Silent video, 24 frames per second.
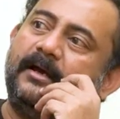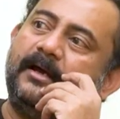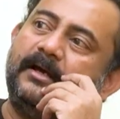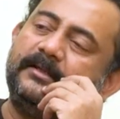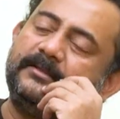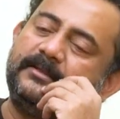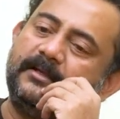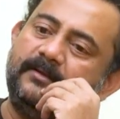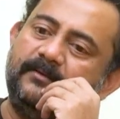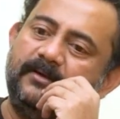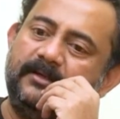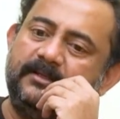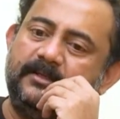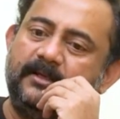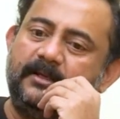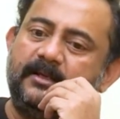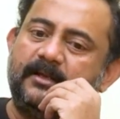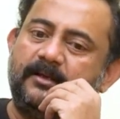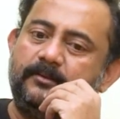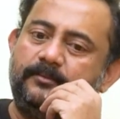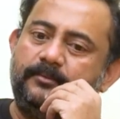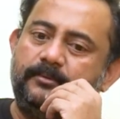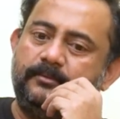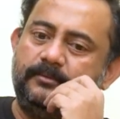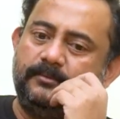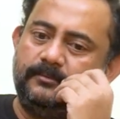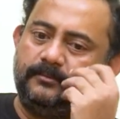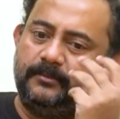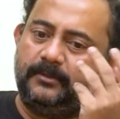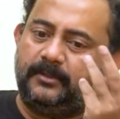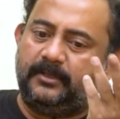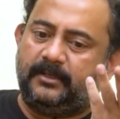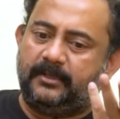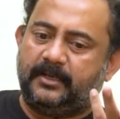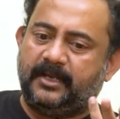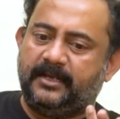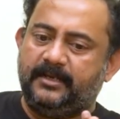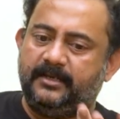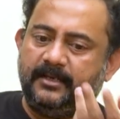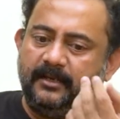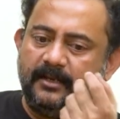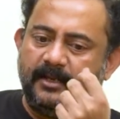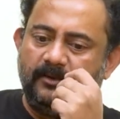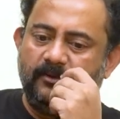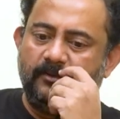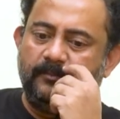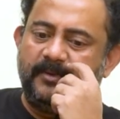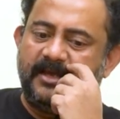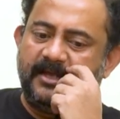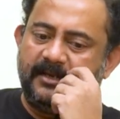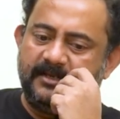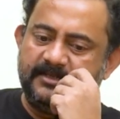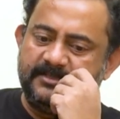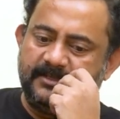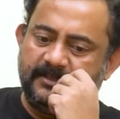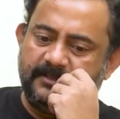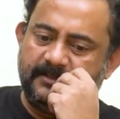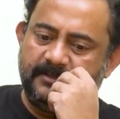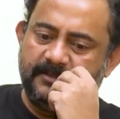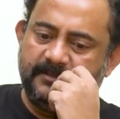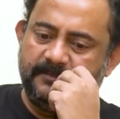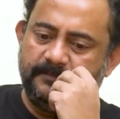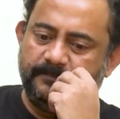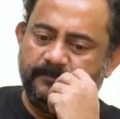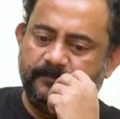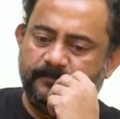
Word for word: ఆ తర్వాత ఇక నాకు నైంటీ నైన్లో మ్యారేజ్ అయింది